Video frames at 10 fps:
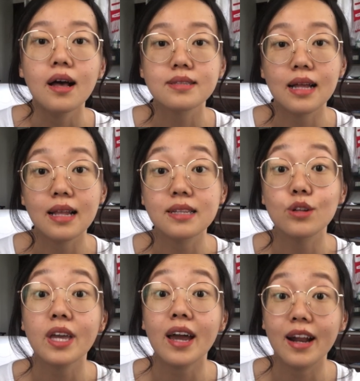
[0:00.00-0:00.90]
Salah
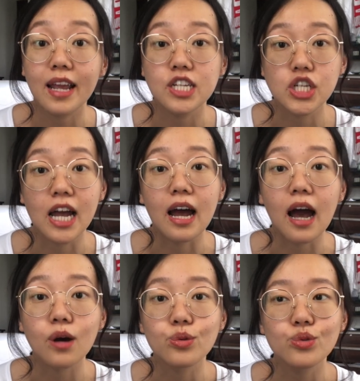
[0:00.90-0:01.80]
satunya AirAsia.
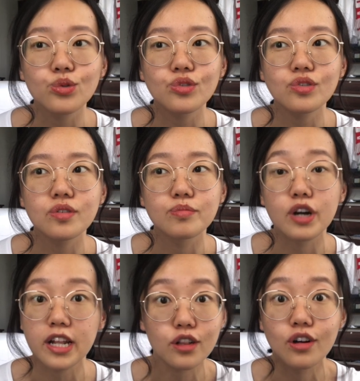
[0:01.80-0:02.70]
Aku tuh
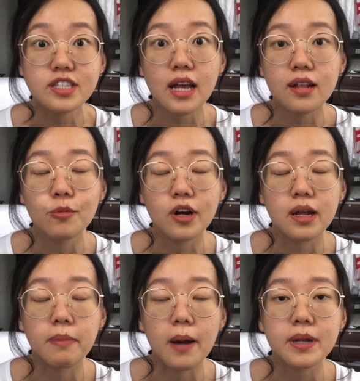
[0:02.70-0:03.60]
bukan endorse ya atau bukan
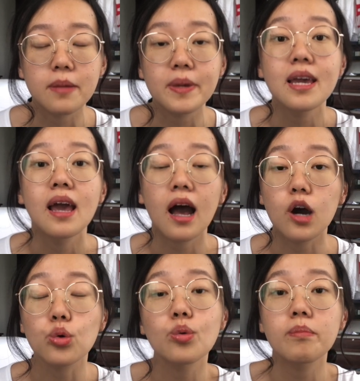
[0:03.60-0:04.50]
apa-apa tapi
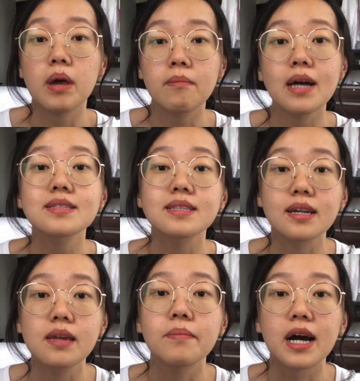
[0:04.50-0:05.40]
aku memang
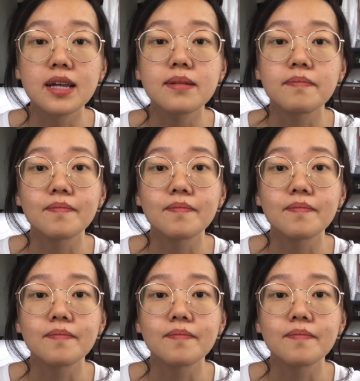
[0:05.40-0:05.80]
sering banget